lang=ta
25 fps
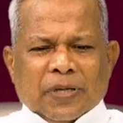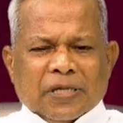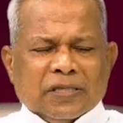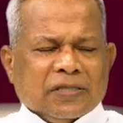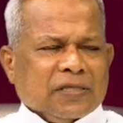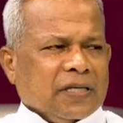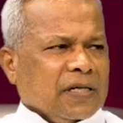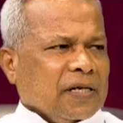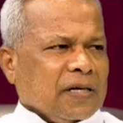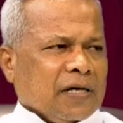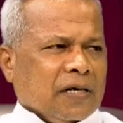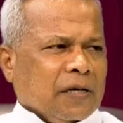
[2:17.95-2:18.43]

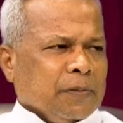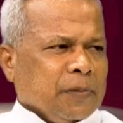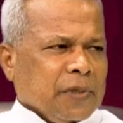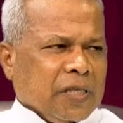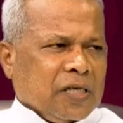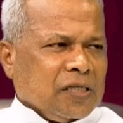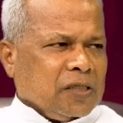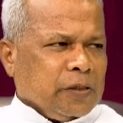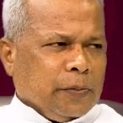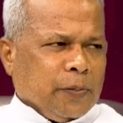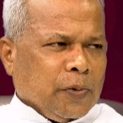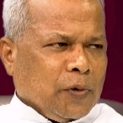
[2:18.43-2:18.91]
பரிசெயர்களும்
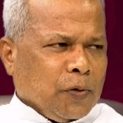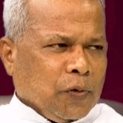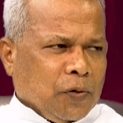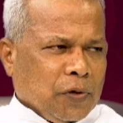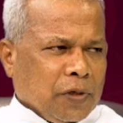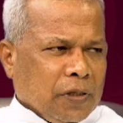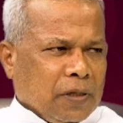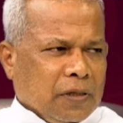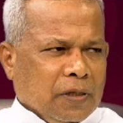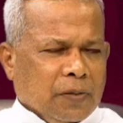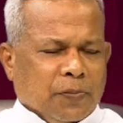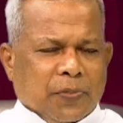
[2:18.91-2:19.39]
இந்த
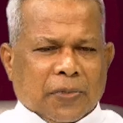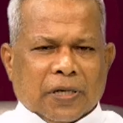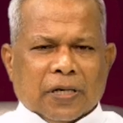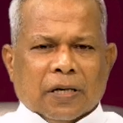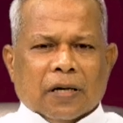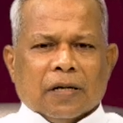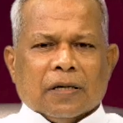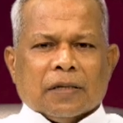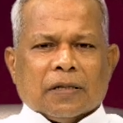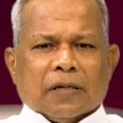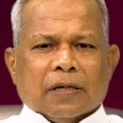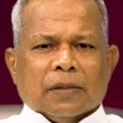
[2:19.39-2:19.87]
ஜபக்கூடத்து
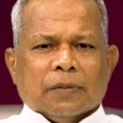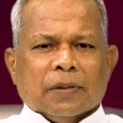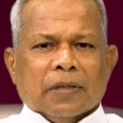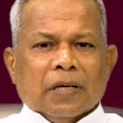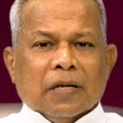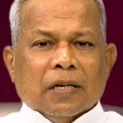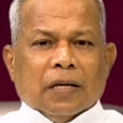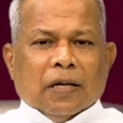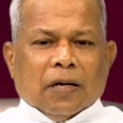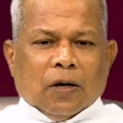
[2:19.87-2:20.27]
பணியாளர்களும்